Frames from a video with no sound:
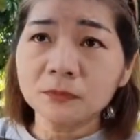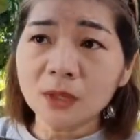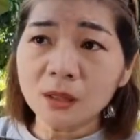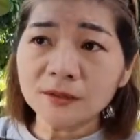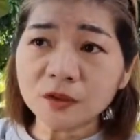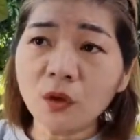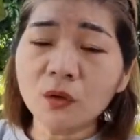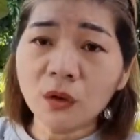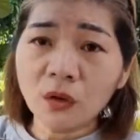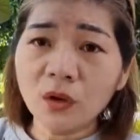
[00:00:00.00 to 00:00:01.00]

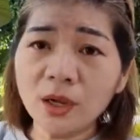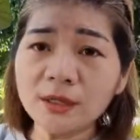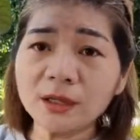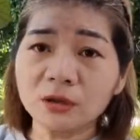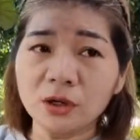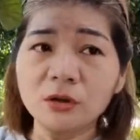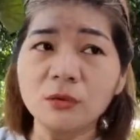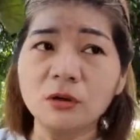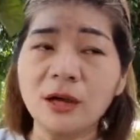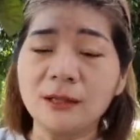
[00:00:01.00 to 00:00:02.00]
200อย่างน้อยเรา
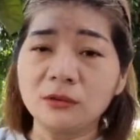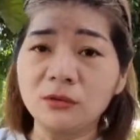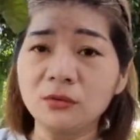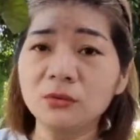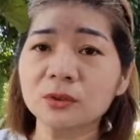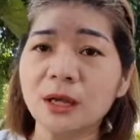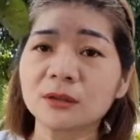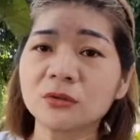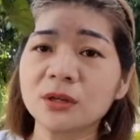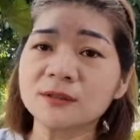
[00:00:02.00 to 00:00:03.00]
เราขายต้นลูกนะ
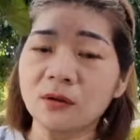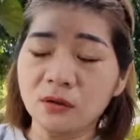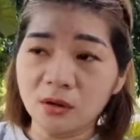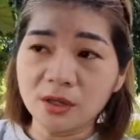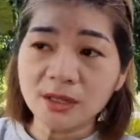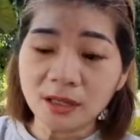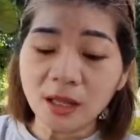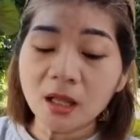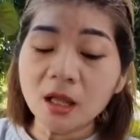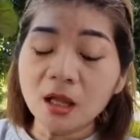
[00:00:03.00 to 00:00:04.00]
คะ ต้นละ200อย่าง
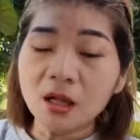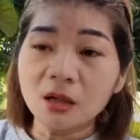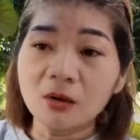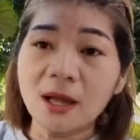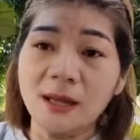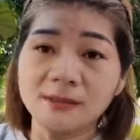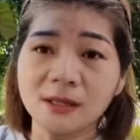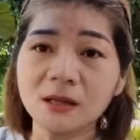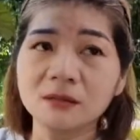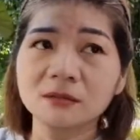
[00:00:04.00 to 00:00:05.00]
เงี้ย เราขาย
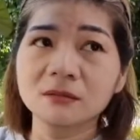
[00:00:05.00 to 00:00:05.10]
สัก